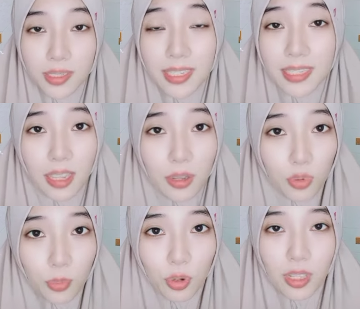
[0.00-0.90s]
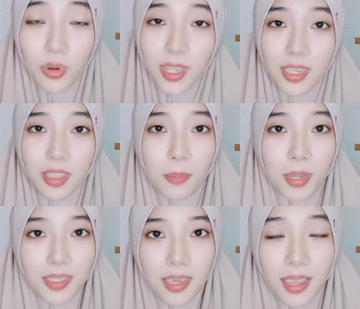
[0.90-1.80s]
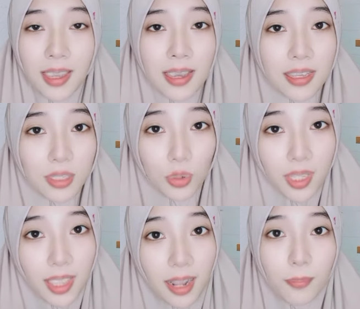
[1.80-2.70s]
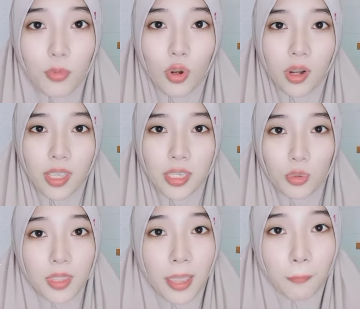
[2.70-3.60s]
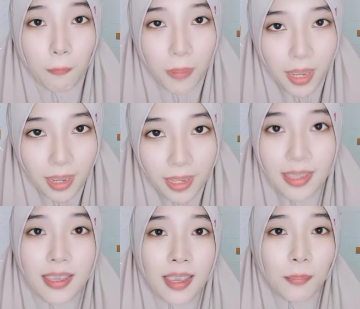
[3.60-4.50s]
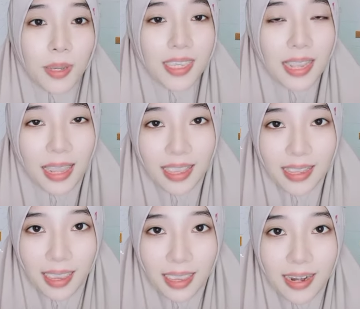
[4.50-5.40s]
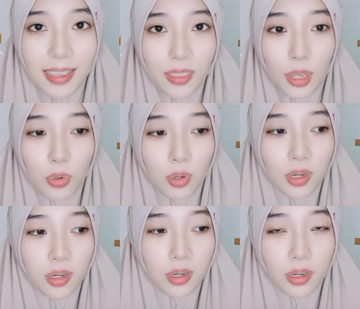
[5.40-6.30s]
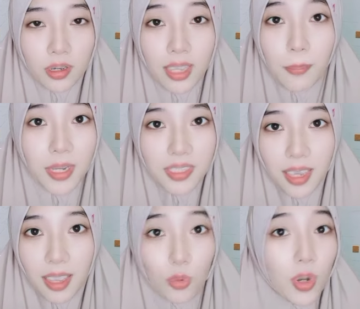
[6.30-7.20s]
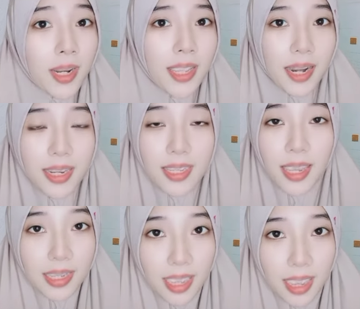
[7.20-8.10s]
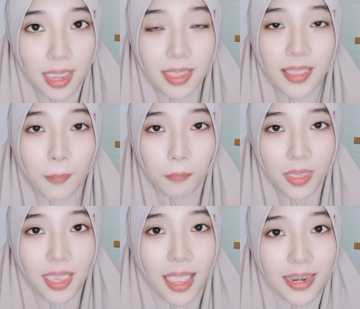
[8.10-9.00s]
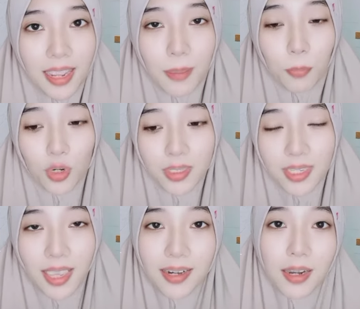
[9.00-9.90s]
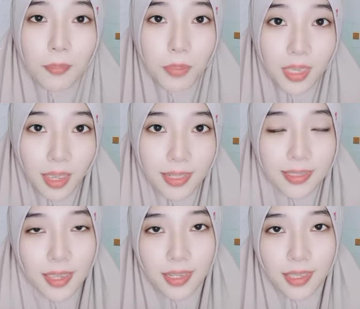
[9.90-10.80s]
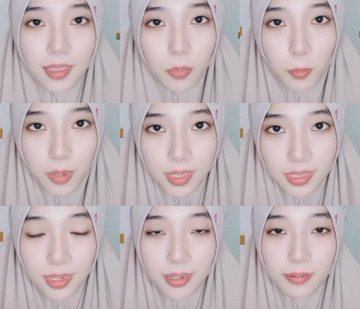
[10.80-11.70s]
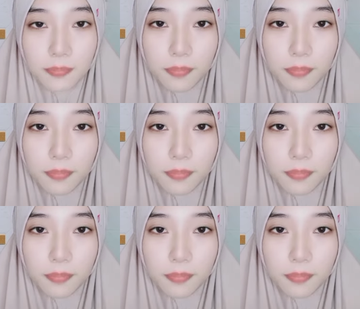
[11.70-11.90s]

siksa kubur. Ya udah kita baca surat Al-Mulk kayak gitu tanpa menghilangkan atau eh, nggak uh, baca Al-Qur'an yang lainnya. Enggak, tapi ada porsi yang dilebihkan saat kita membaca.